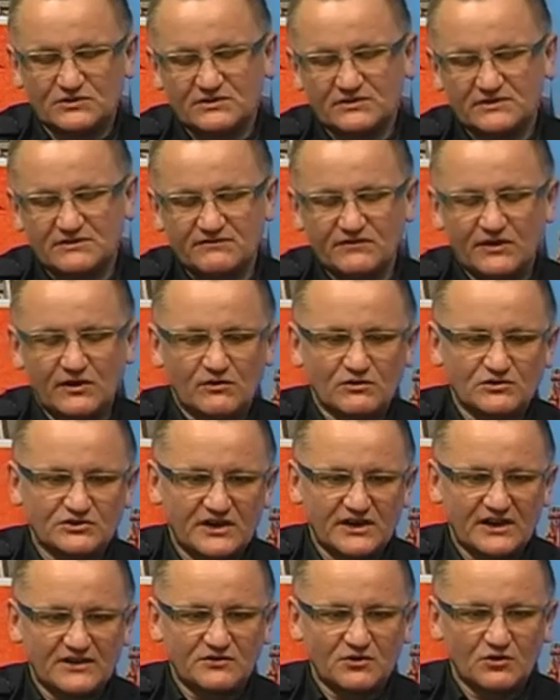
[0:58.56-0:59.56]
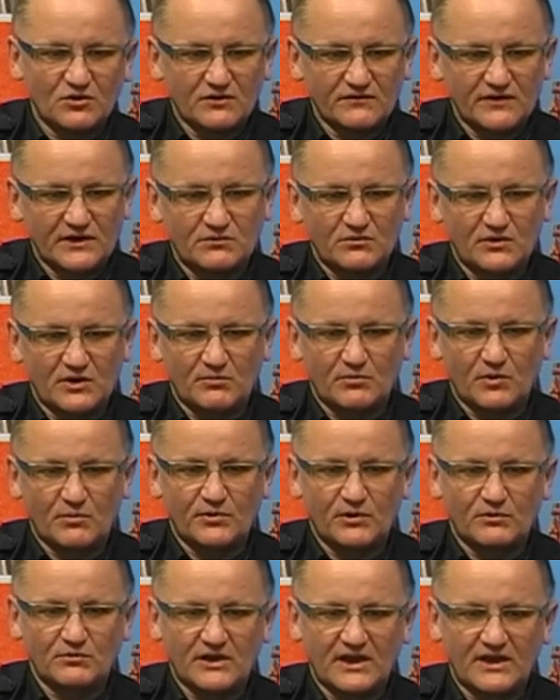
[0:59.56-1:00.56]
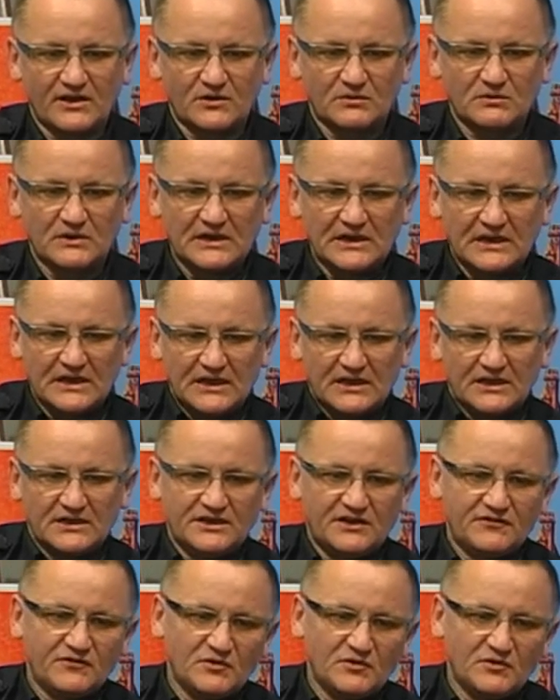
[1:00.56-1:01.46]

wykroczenia drogowe, które popełniają. Nie